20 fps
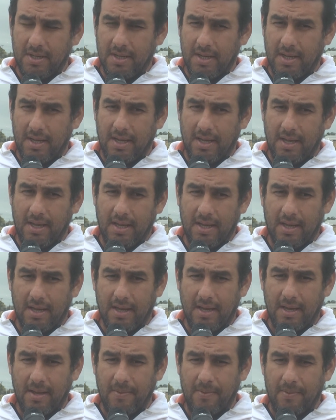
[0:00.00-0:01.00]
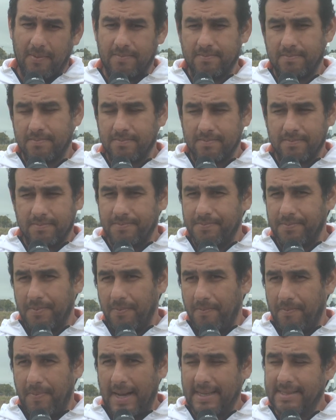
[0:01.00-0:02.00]
Eh,
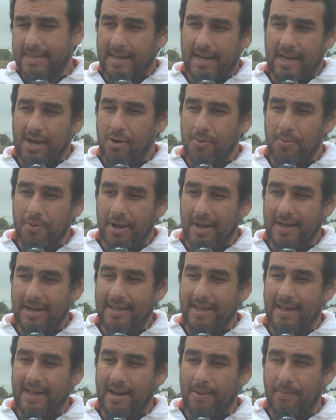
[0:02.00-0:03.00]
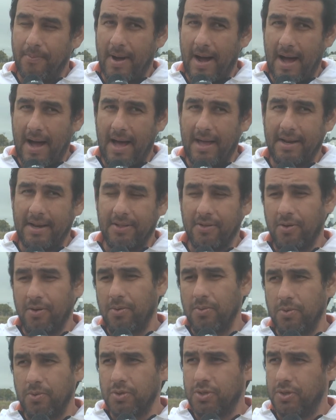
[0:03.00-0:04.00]
pasa que como es el Día del Padre,
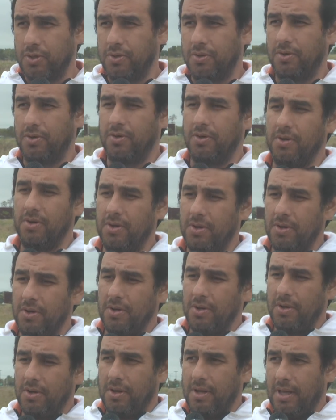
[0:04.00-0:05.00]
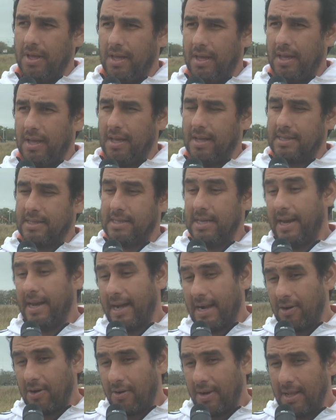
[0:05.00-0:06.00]
todo mucho, eh, si
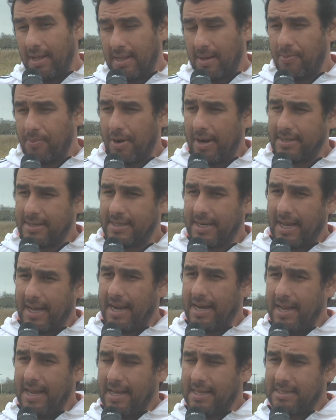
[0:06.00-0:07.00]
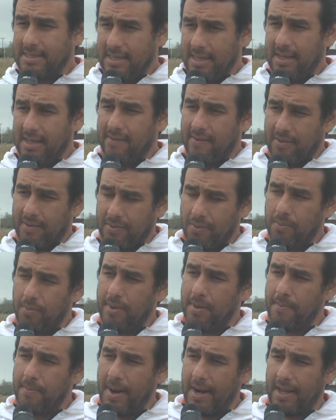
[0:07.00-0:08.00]
era Clorinda por la cercanía, sí iba a ser un
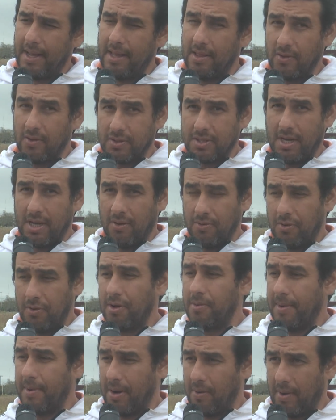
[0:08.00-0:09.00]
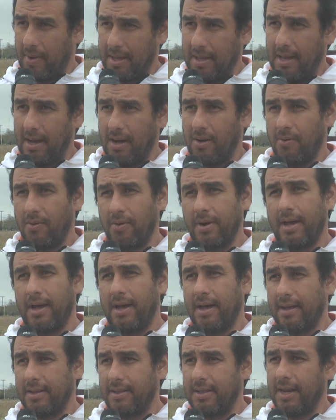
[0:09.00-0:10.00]
buen parque de 12 autos del Paraguay.
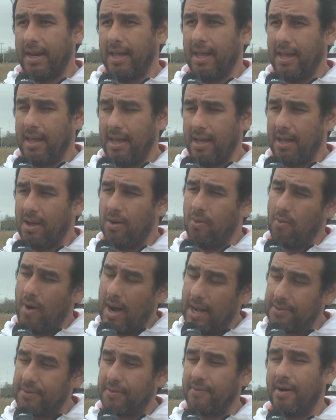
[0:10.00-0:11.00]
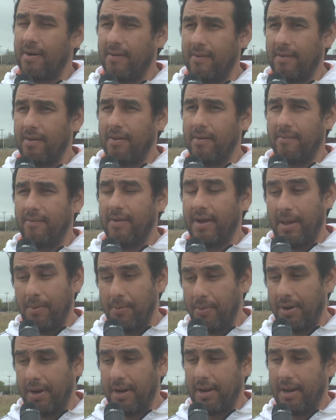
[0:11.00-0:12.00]
Ahora 3, 4, eh,
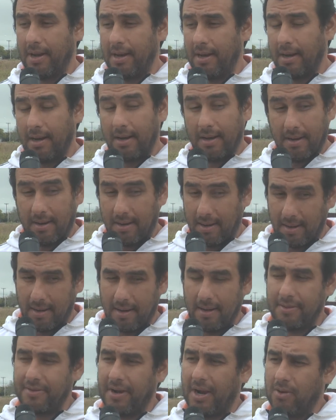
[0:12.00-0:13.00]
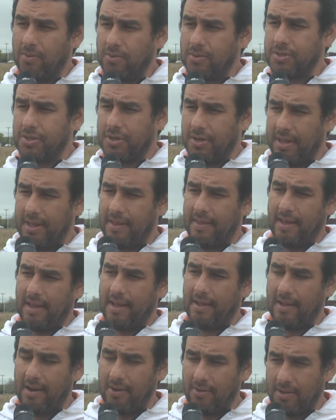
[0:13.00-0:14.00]
veremos en, el transcurso
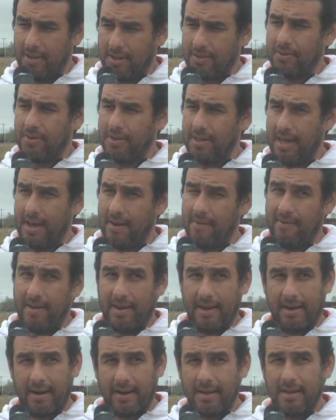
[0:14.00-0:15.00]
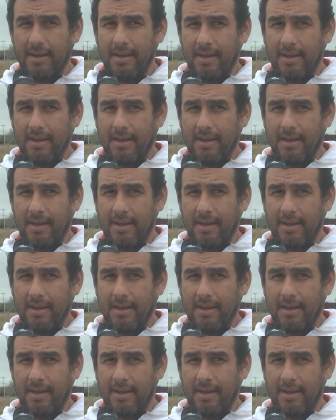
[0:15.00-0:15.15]
de, los, de estos días a ver